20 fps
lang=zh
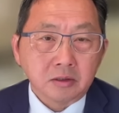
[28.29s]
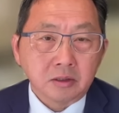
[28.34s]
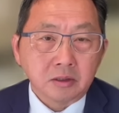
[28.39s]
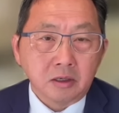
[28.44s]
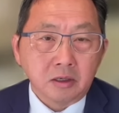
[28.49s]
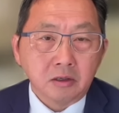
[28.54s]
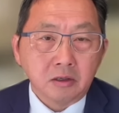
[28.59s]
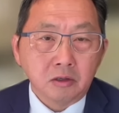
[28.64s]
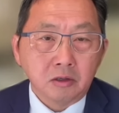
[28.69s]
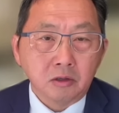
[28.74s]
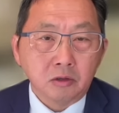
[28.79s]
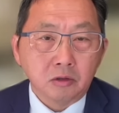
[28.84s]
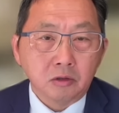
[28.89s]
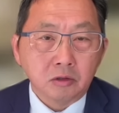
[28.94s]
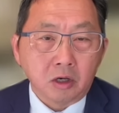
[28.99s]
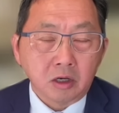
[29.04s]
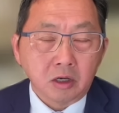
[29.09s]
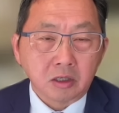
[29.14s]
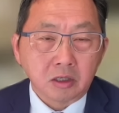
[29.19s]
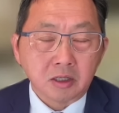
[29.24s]
然后
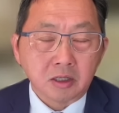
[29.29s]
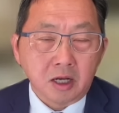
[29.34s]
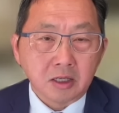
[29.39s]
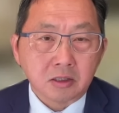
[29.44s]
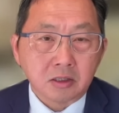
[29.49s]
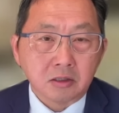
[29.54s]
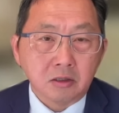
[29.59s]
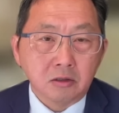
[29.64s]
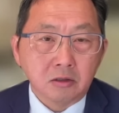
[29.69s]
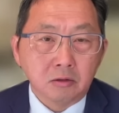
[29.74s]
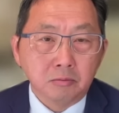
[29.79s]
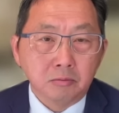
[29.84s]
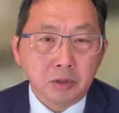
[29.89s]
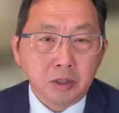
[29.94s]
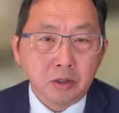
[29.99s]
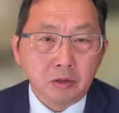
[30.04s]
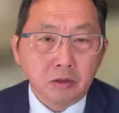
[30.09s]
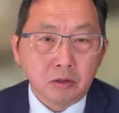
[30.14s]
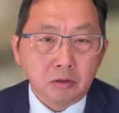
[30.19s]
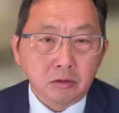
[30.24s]
二十大之后没
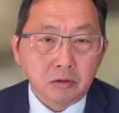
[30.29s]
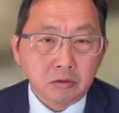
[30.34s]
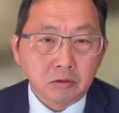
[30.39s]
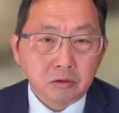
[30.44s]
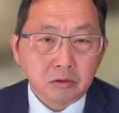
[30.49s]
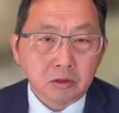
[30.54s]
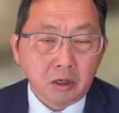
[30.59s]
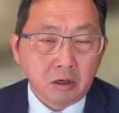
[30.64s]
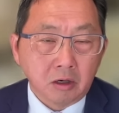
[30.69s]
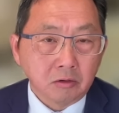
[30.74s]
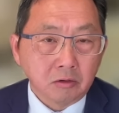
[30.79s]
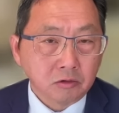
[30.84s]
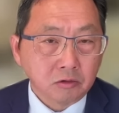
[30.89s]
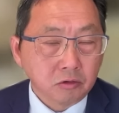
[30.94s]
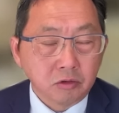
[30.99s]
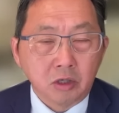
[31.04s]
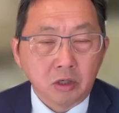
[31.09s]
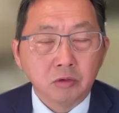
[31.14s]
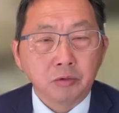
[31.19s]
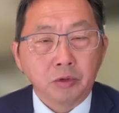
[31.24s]
有到
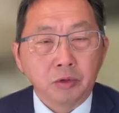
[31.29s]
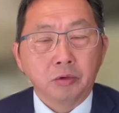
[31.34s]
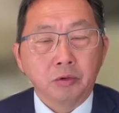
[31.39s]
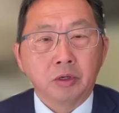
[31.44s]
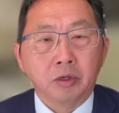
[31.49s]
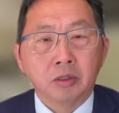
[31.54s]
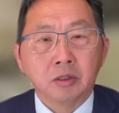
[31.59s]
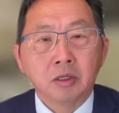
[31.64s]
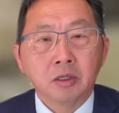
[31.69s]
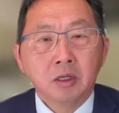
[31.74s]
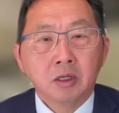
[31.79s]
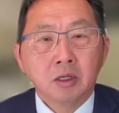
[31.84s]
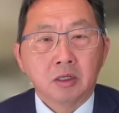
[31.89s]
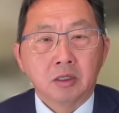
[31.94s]
中央委员，